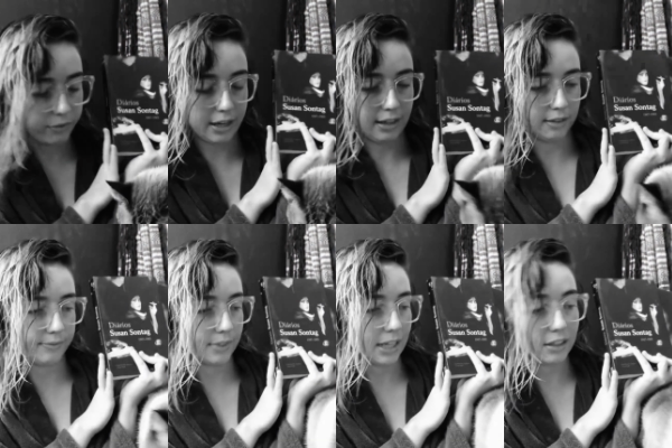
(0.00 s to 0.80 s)
fala.
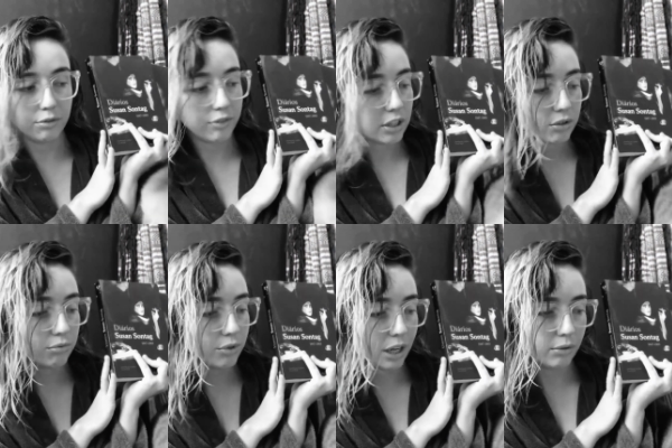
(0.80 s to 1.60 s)
Cada um fala de
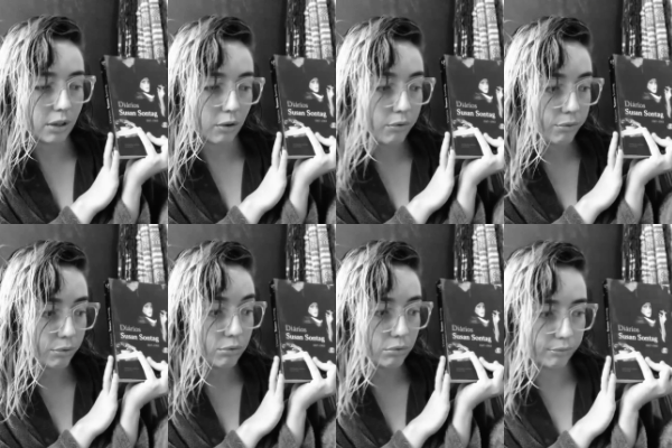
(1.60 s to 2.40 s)
um jeito, é
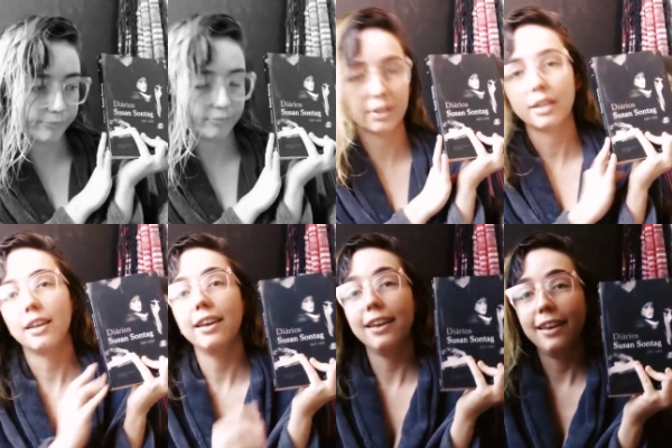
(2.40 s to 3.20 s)
confuso.
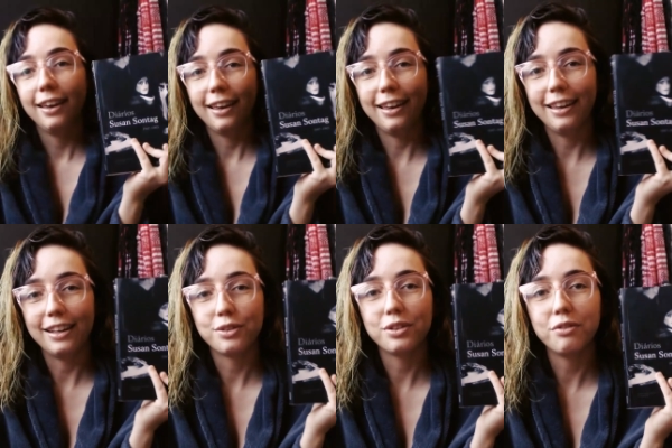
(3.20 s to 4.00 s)

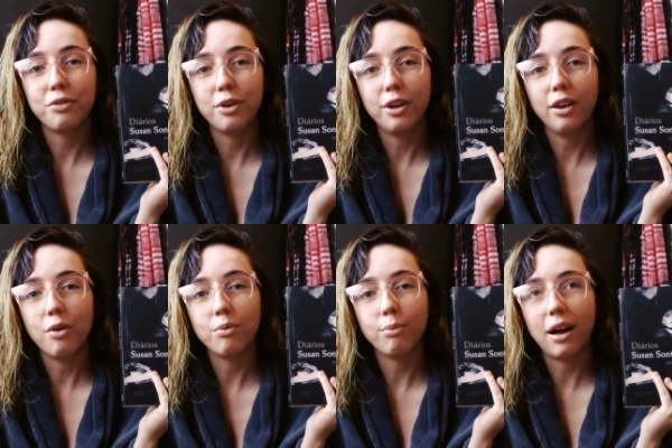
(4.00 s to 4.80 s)
É, Susan foi
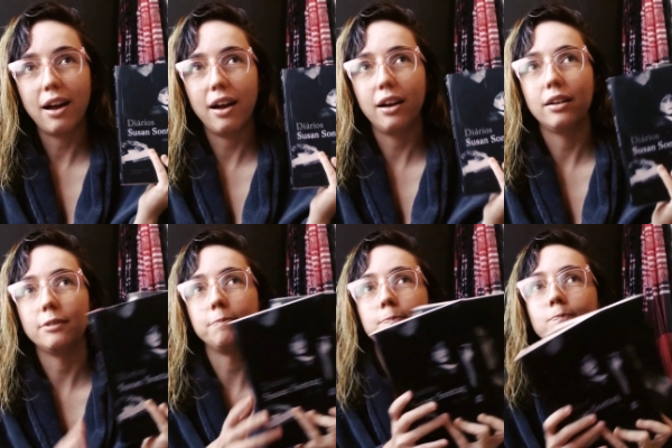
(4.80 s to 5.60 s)
uma